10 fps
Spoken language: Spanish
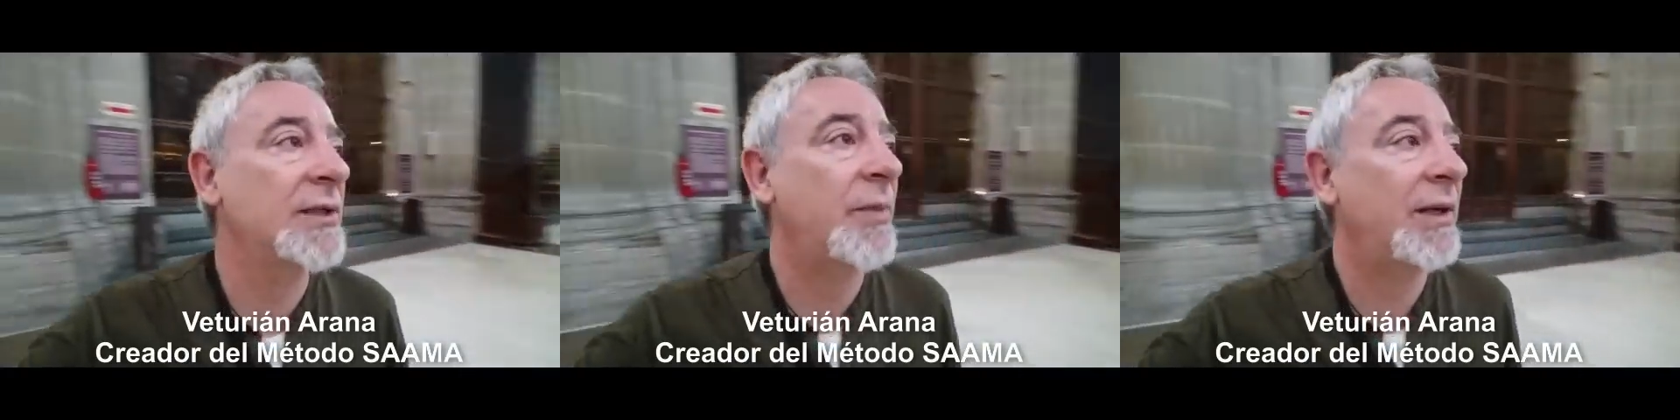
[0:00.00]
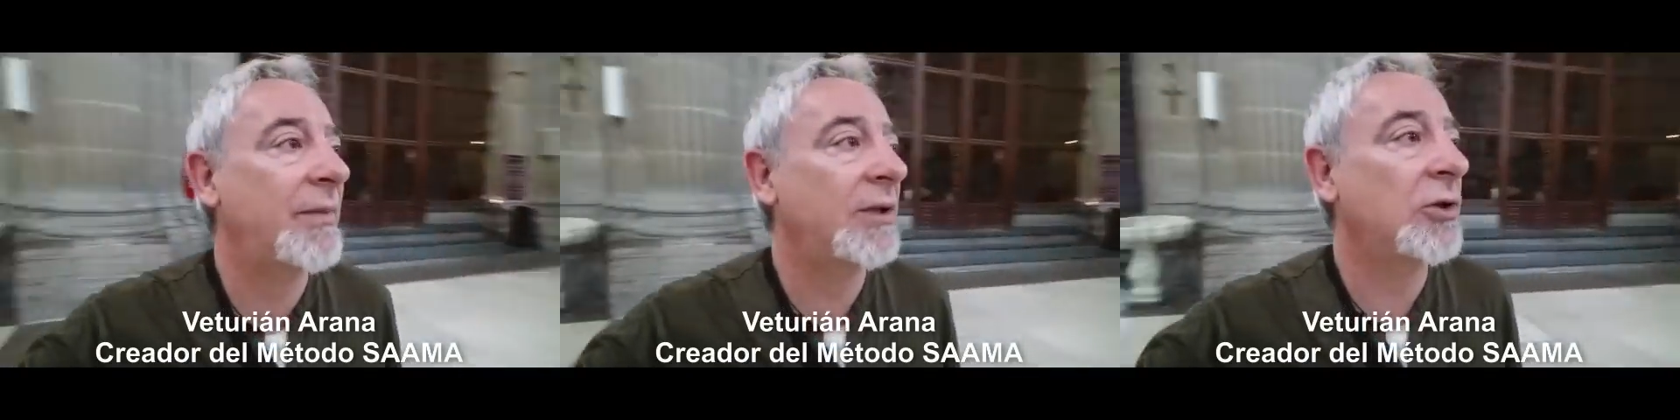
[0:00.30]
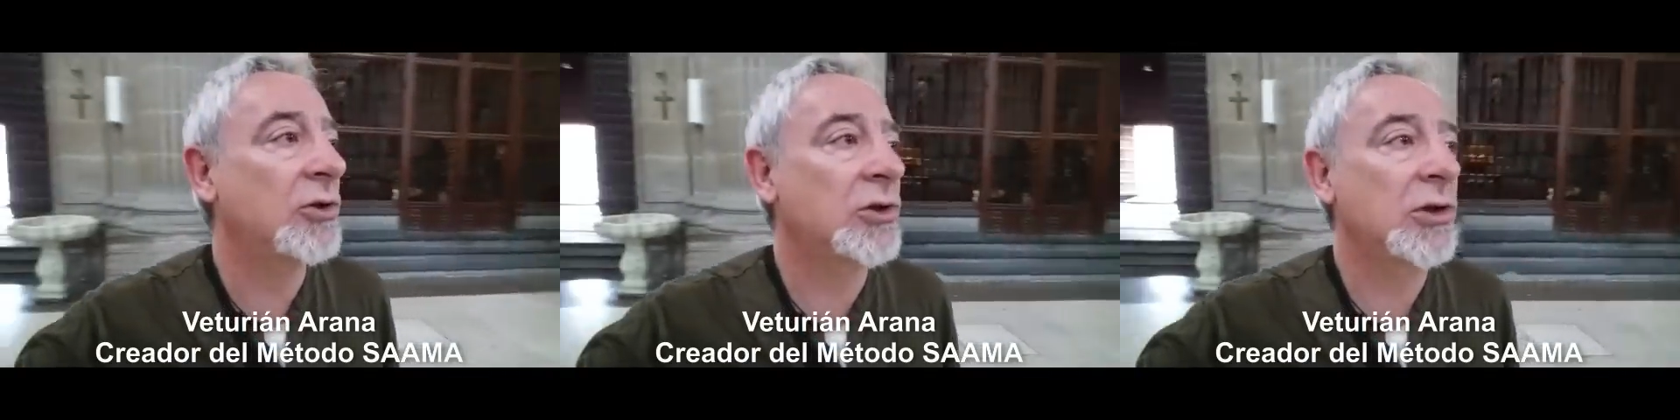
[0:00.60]

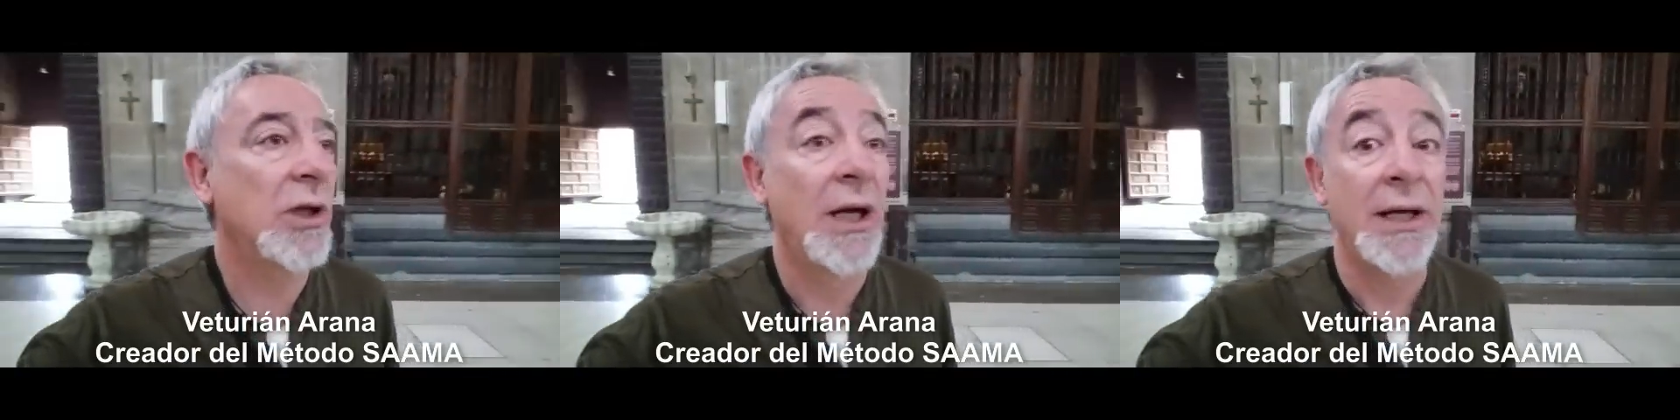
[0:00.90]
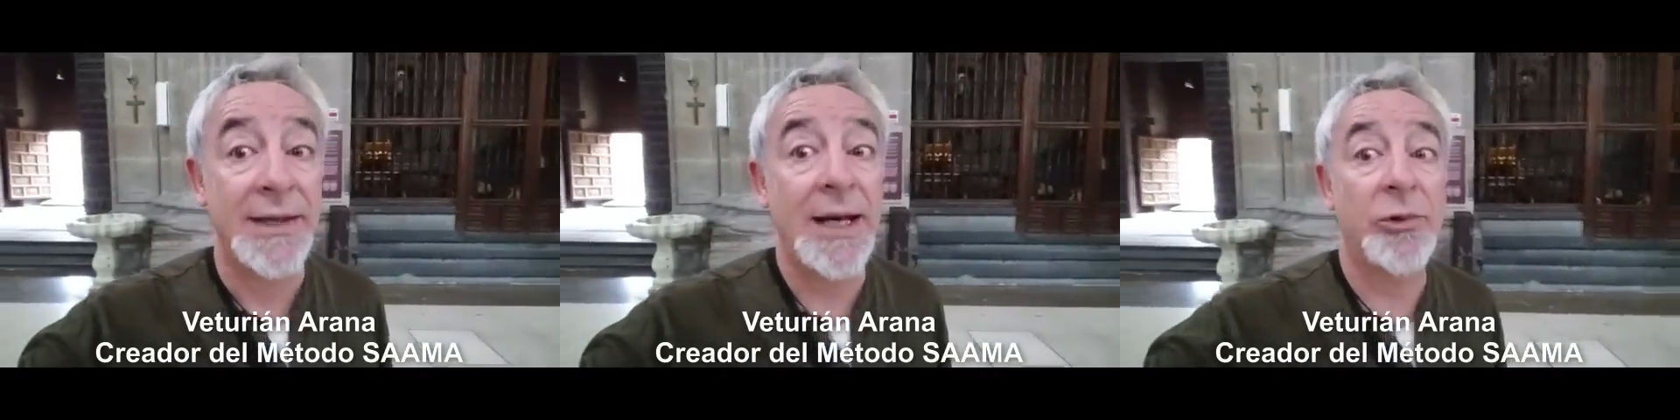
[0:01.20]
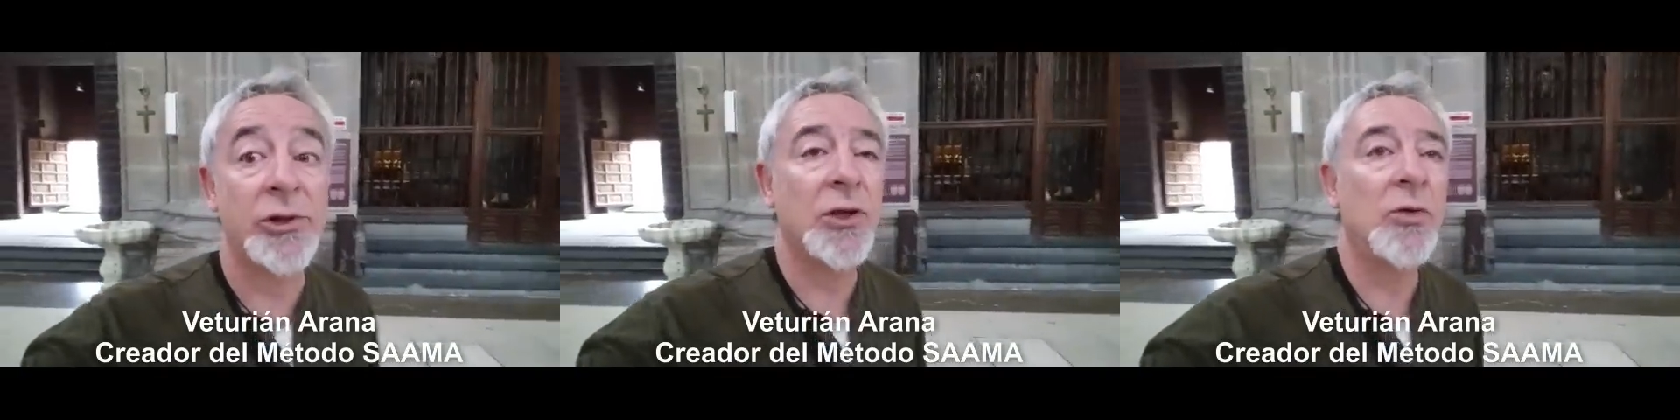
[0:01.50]
experimentos
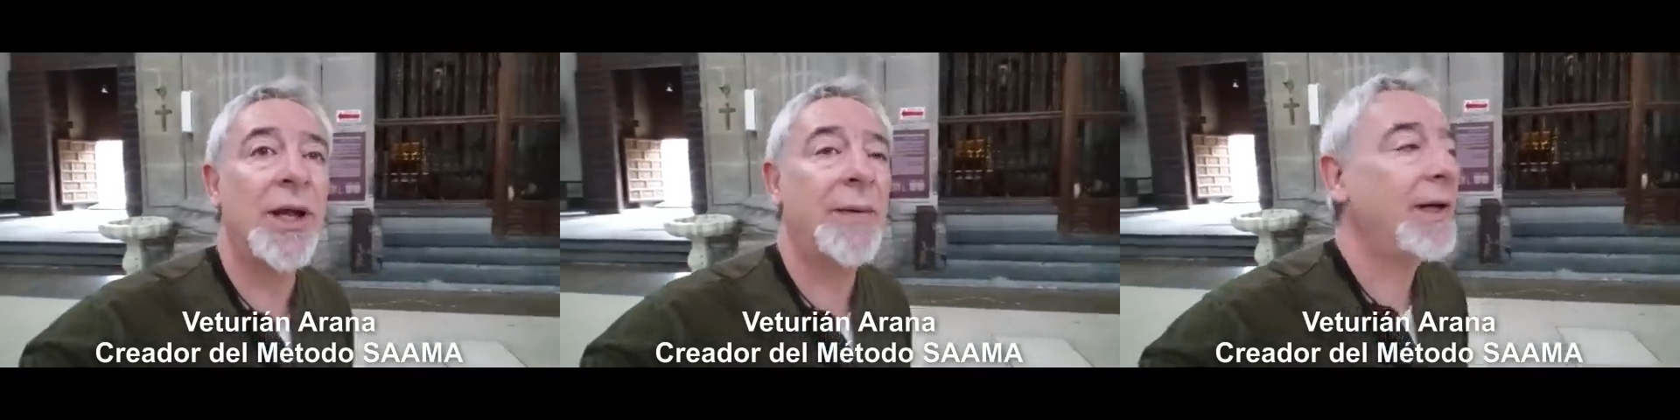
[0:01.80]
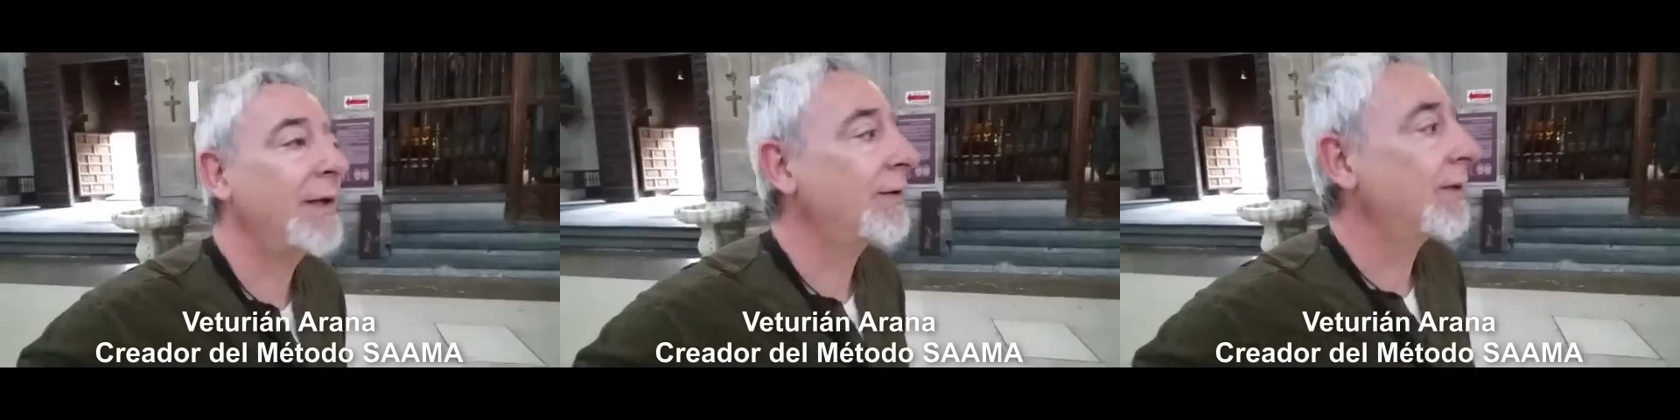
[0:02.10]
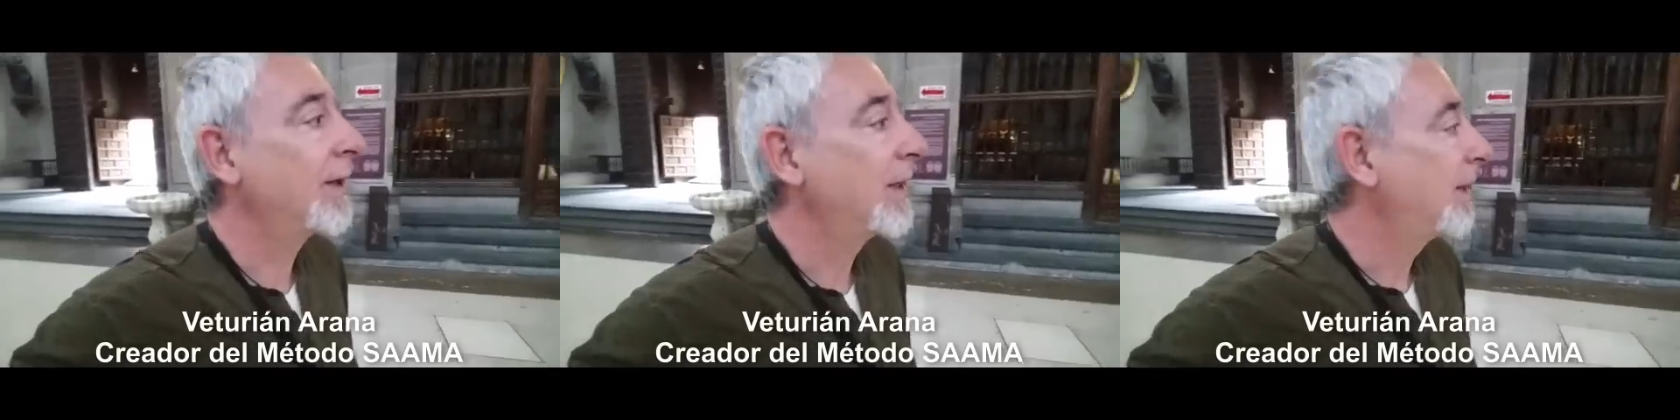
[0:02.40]
ya por segunda vez.